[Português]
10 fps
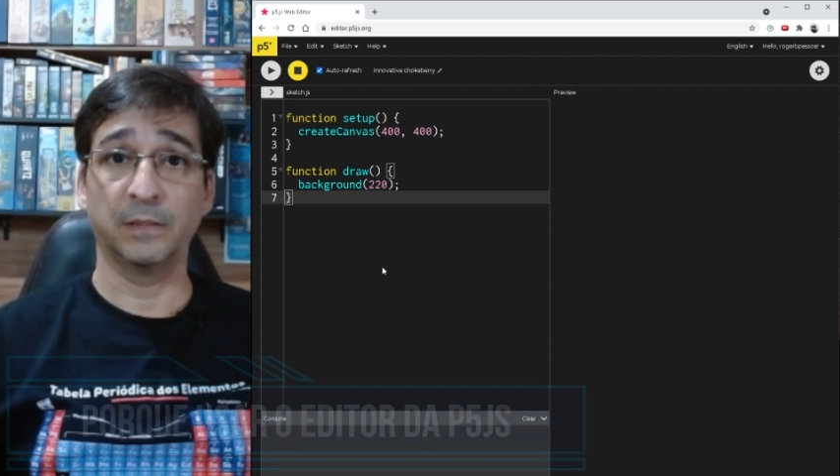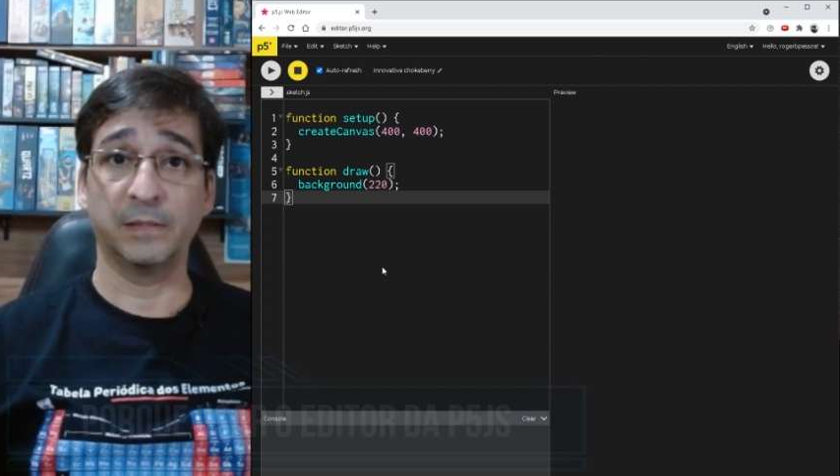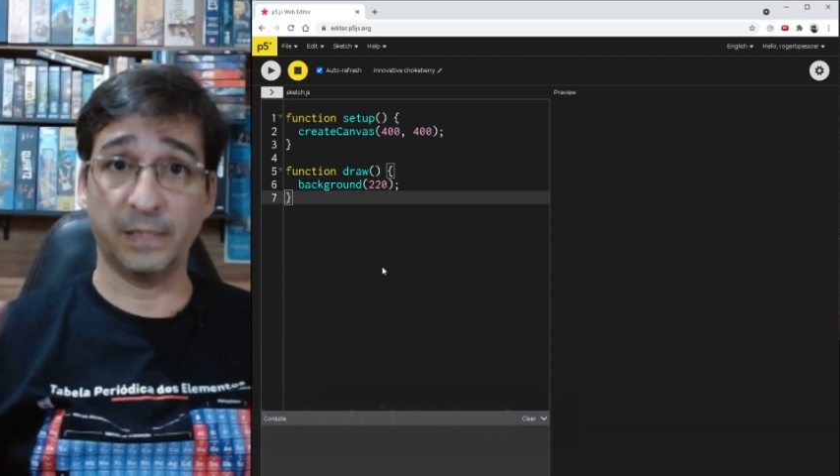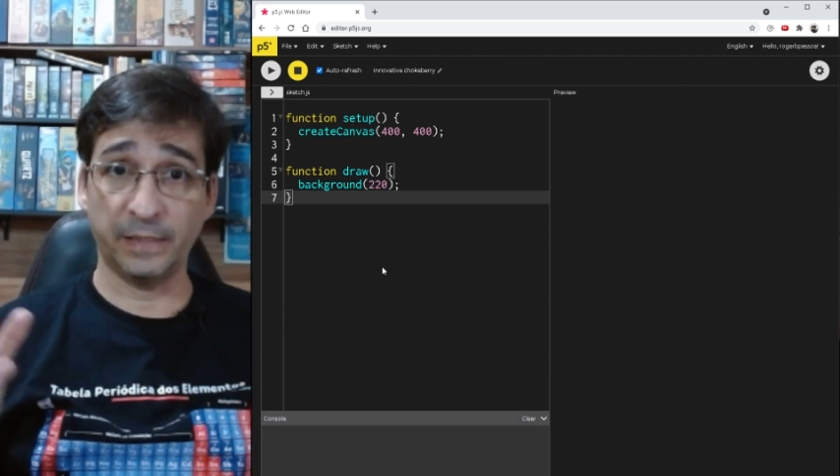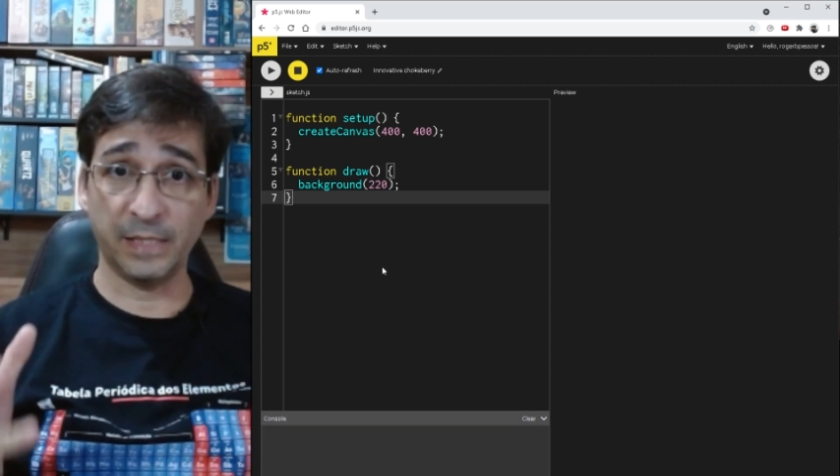
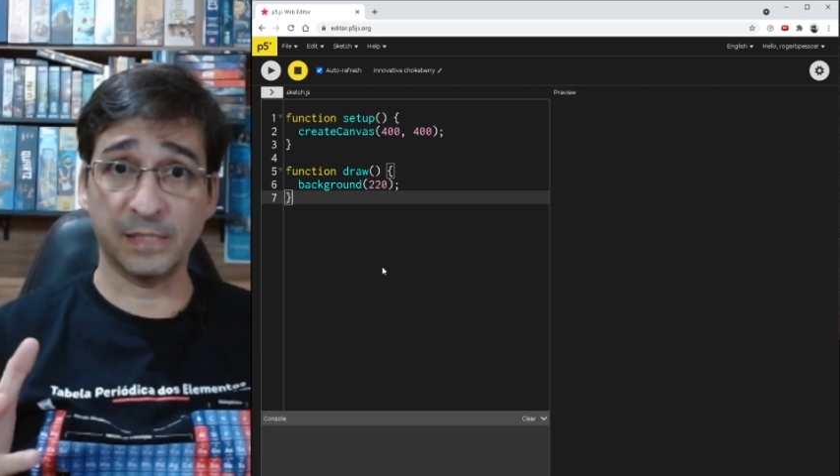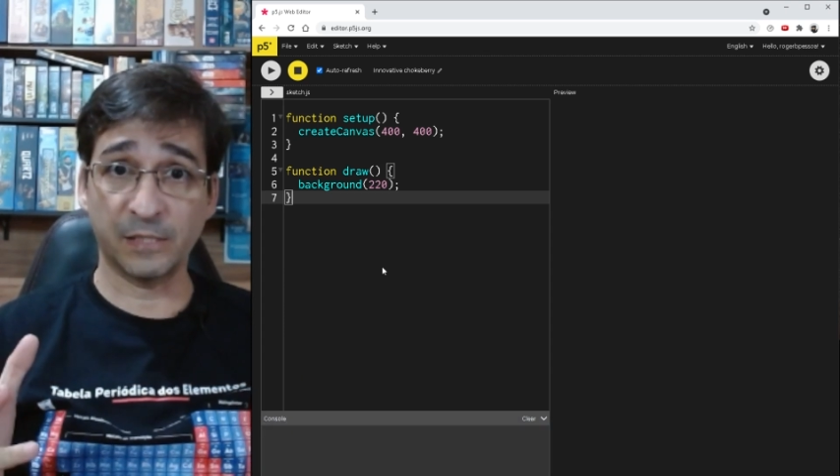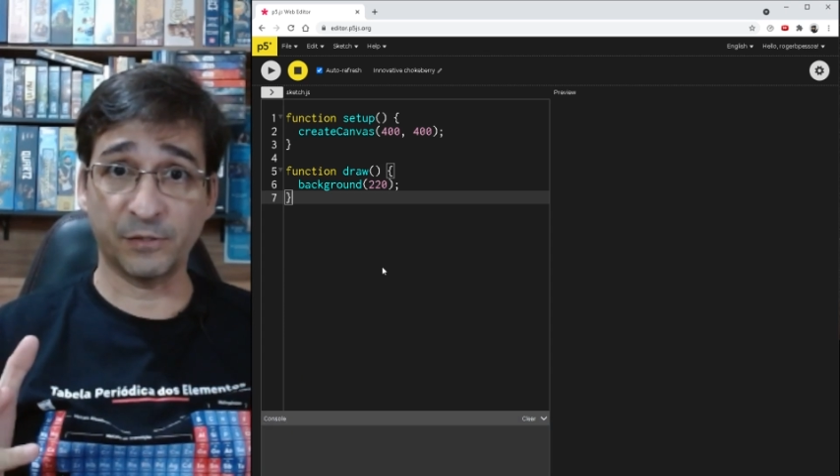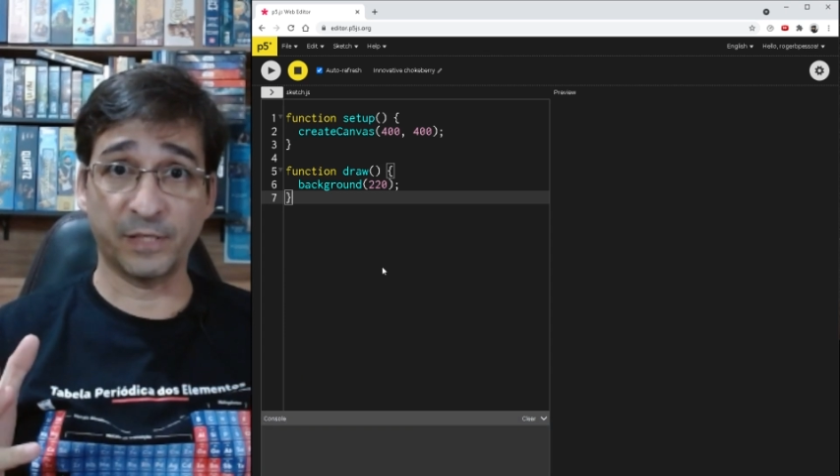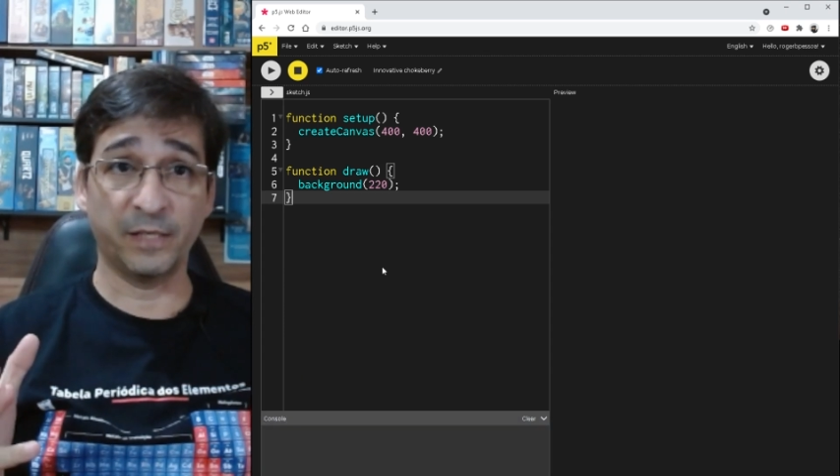Você tem
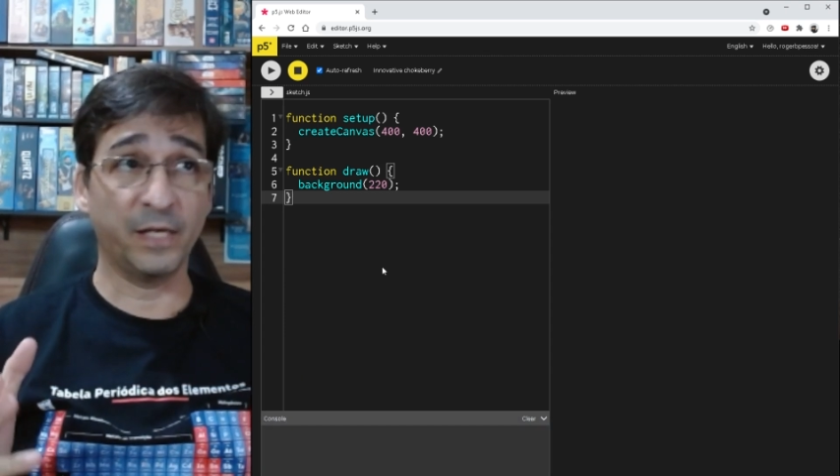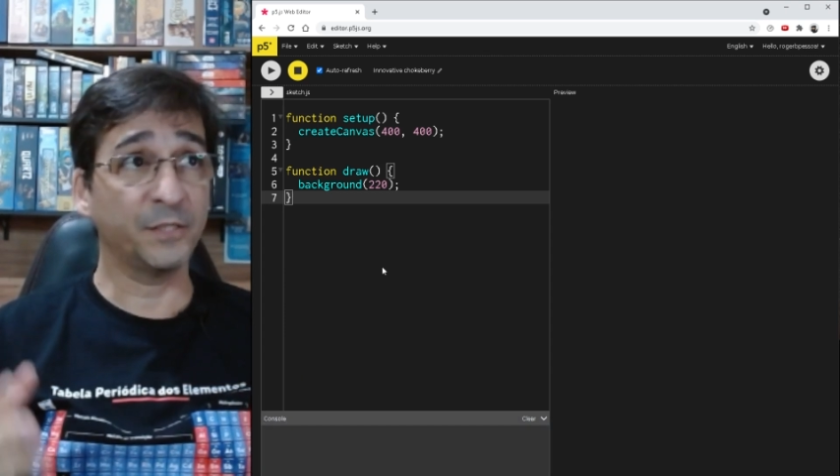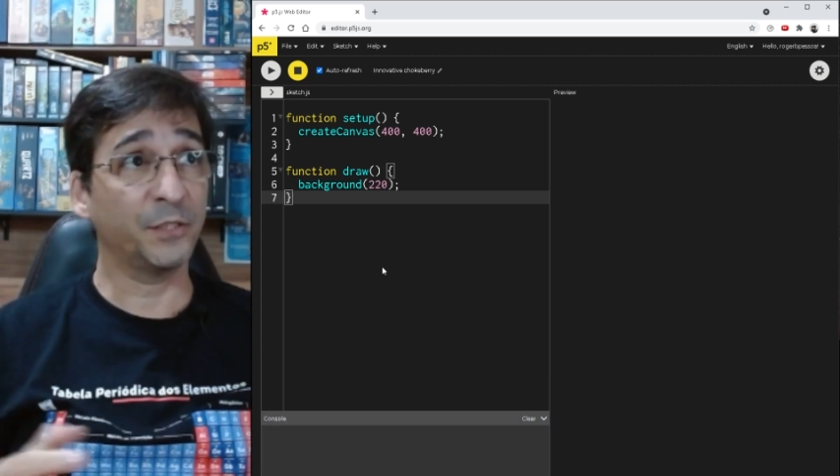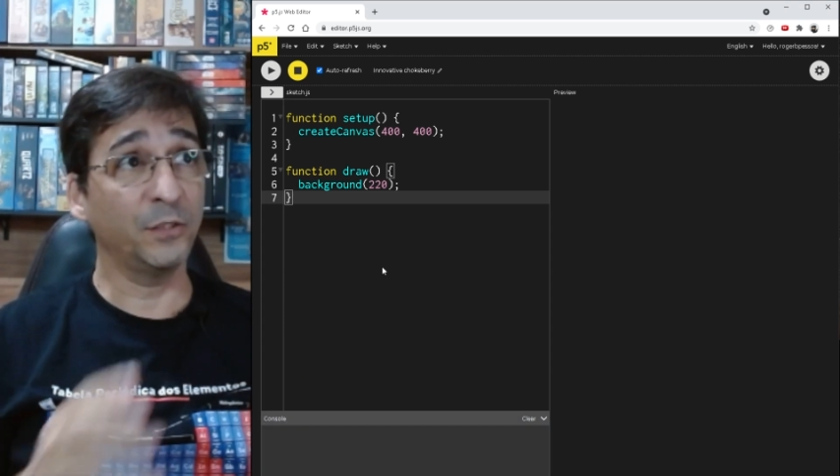acesso à internet,